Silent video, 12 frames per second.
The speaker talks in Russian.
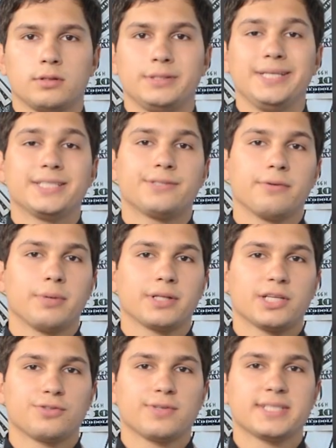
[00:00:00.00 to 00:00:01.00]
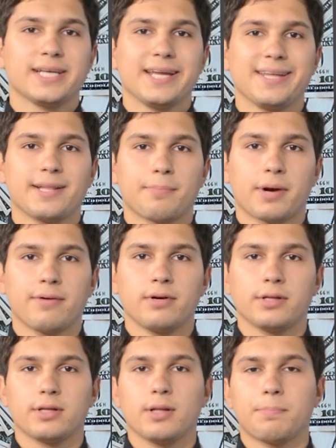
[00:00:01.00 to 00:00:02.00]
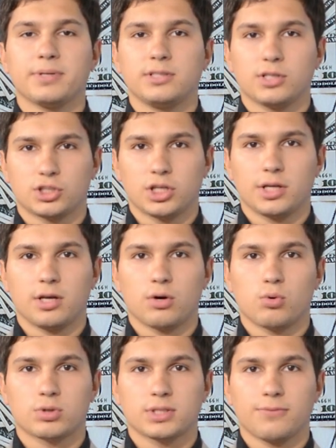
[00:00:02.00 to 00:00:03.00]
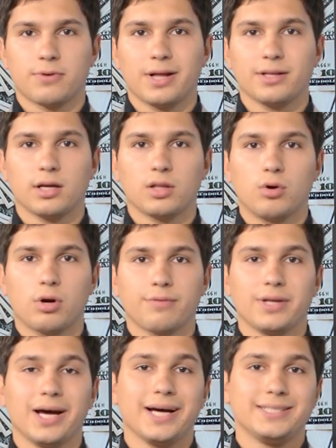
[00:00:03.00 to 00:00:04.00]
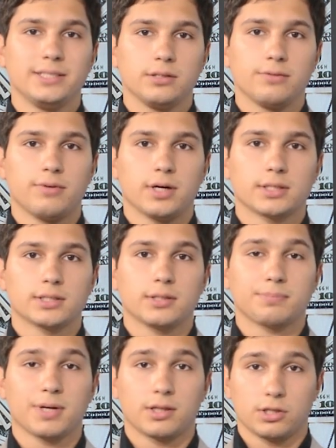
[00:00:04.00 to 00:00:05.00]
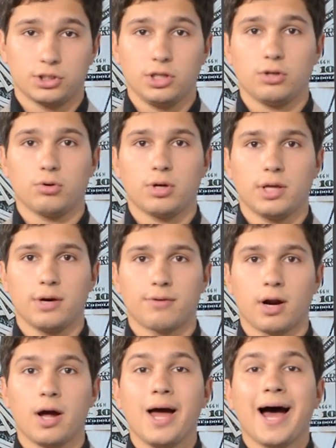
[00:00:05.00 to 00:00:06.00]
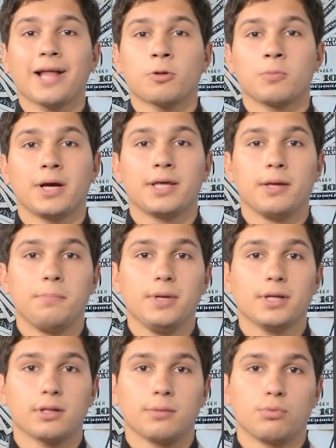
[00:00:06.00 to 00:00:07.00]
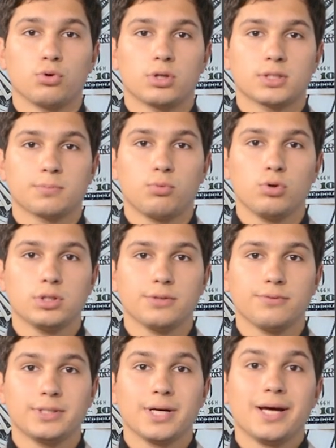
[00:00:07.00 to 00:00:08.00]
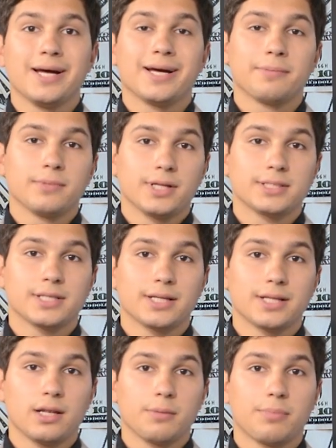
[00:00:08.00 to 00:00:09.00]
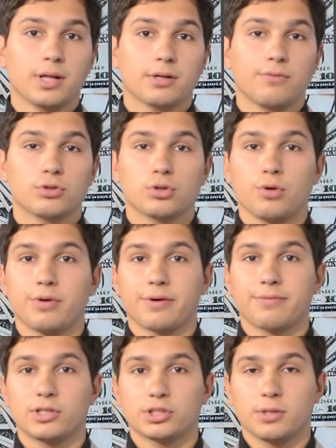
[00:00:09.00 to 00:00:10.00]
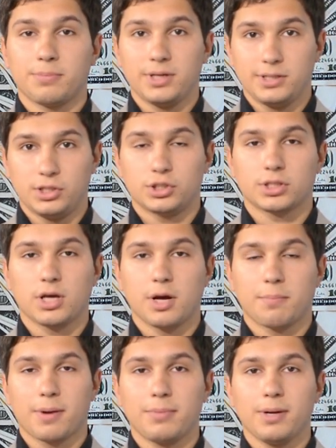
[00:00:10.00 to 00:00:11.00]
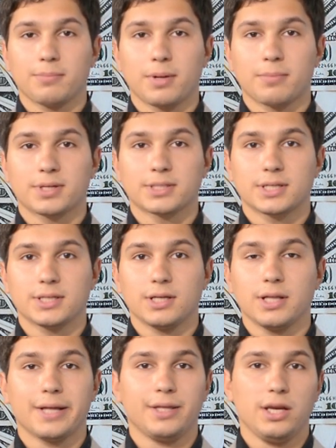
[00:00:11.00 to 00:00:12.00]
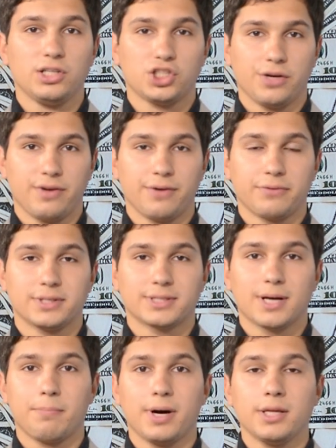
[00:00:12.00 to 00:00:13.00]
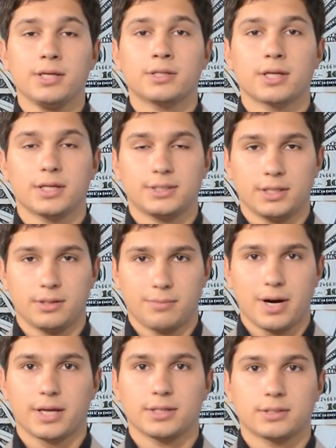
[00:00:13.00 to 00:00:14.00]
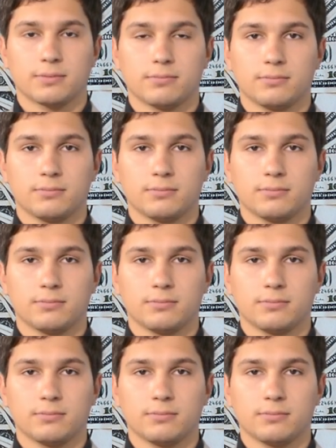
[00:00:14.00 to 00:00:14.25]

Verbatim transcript: Действия Банка Швейцарии направлены на поддержание курса франка на уровне 1,20 по отношению к евро. О том, какие методы будет использовать Национальный банк в условиях внешнеполитических проблем, нам рассказал Андрей Шеверев из компании Trends and Markets.